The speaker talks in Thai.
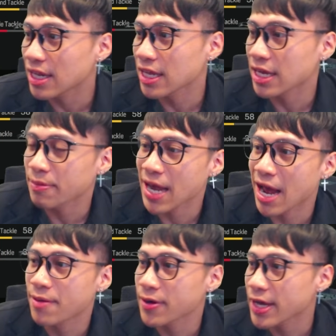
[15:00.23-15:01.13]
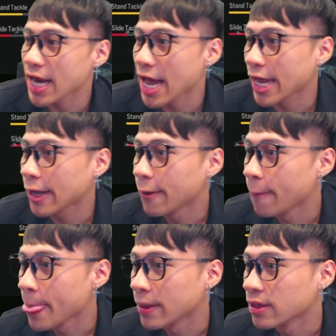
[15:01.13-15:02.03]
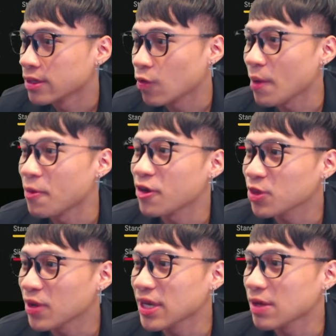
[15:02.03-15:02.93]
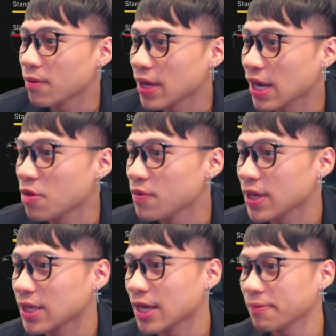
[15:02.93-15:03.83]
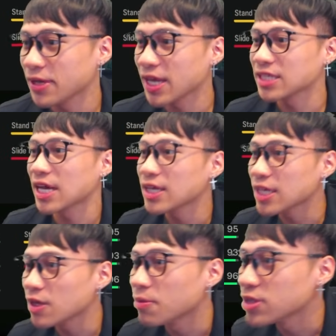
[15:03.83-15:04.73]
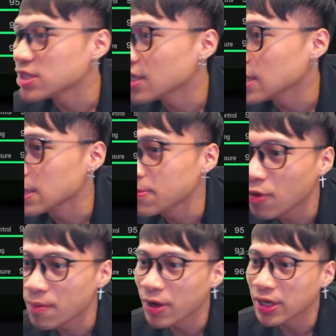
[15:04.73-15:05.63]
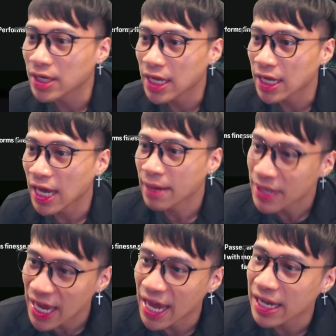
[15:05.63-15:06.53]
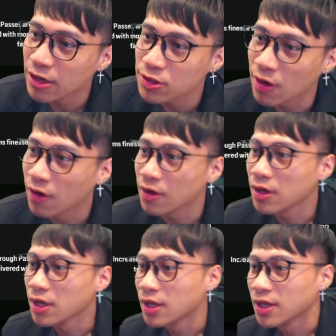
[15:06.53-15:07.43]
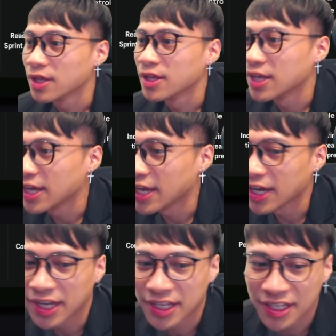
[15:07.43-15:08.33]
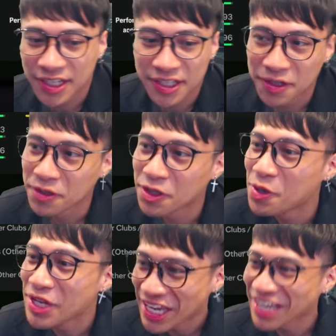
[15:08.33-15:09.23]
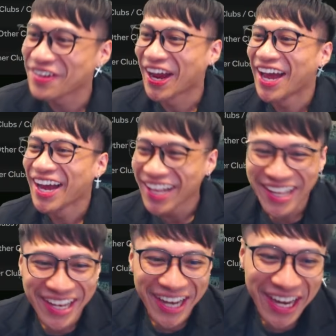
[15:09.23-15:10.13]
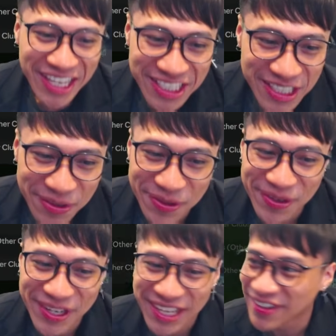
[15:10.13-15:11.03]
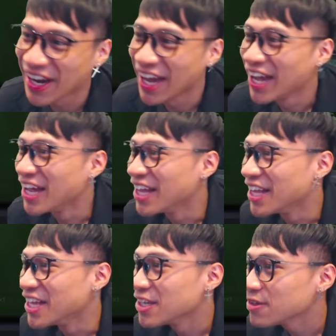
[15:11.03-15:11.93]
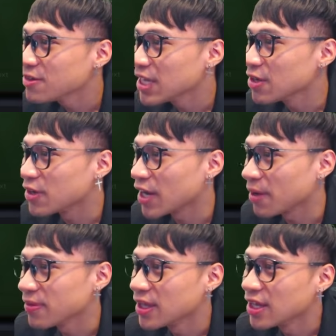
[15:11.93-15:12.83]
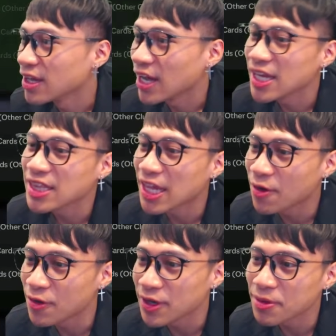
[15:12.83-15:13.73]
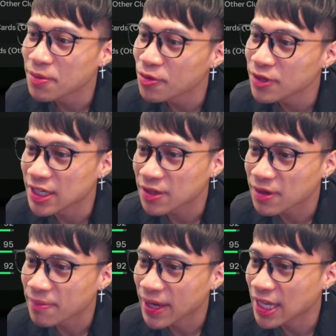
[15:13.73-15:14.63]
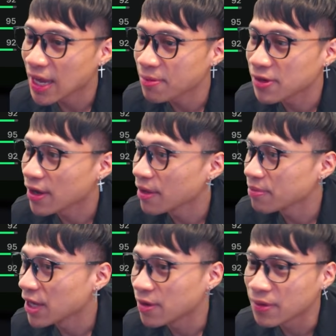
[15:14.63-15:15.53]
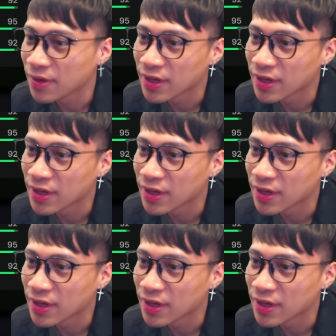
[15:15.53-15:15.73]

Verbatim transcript: ดีครับยาวไม่ค่อยได้ความคล่องตัวดีกว่าเวลาโควิดครับเรีแอคชั่นดีคอมโพเชอร์ดี หม่งบอลดี มีแอเรียลทองเอ้ยดูดีอยู่นะไอ้เฮียชิรู ดูดีอยู่นะ ดูดีอยู่นะครับไอ้เฮียเตโอนี่ไม่ต้องพูดถึงแล้วแม่งเทพอยู่แล้วครับเตโอ